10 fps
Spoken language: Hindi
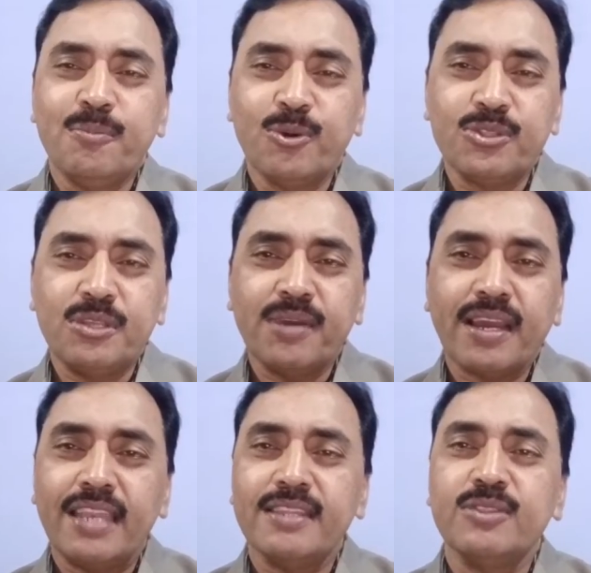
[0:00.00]
मोती में
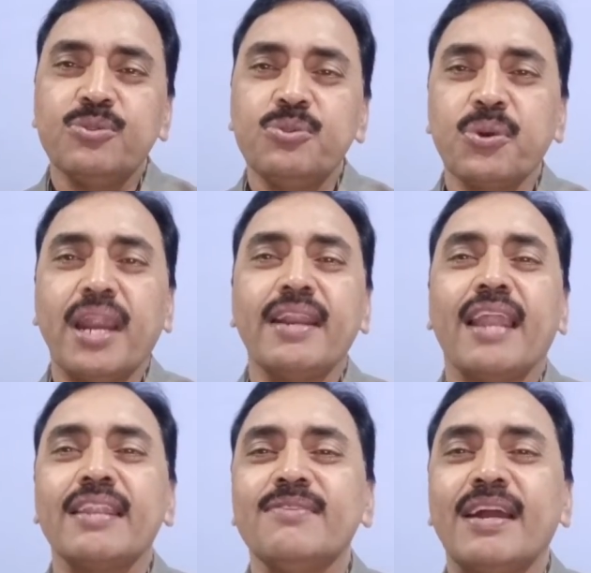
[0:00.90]
खाली दोरा
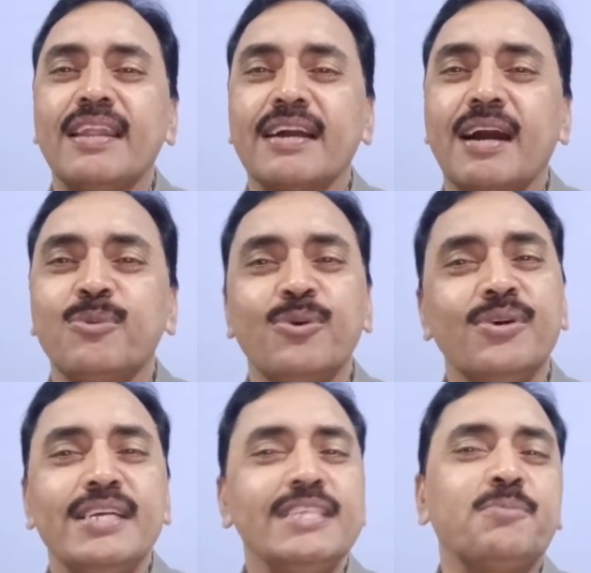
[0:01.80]
डालने वाला काम
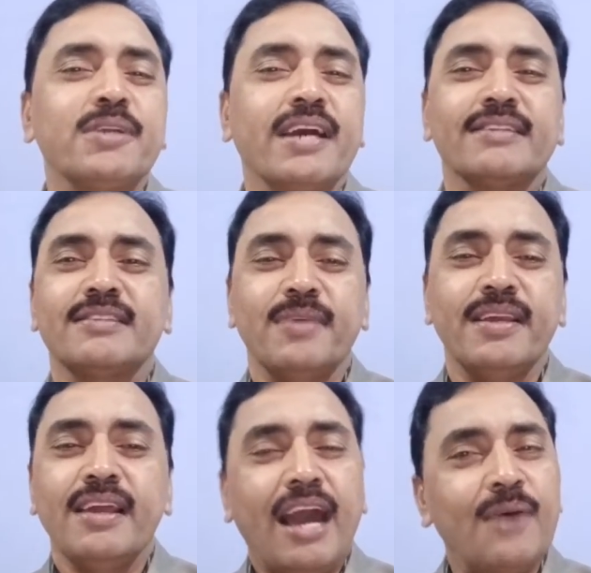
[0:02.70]
हो इस प्रकार से
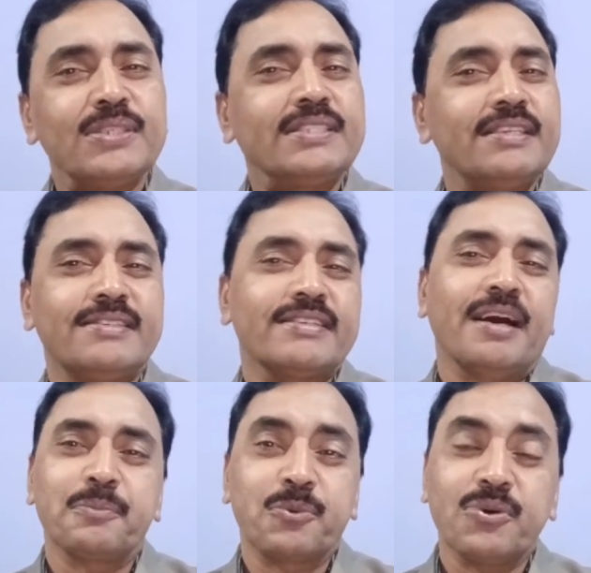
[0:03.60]
मैं अवश्य इस
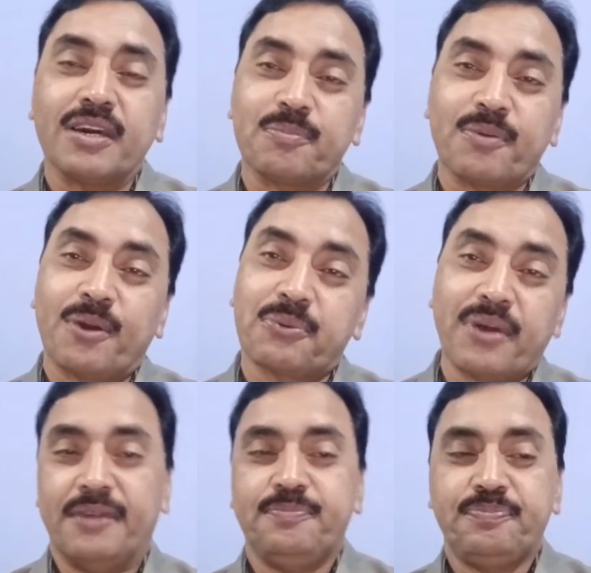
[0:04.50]
काम को कर पाऊंगा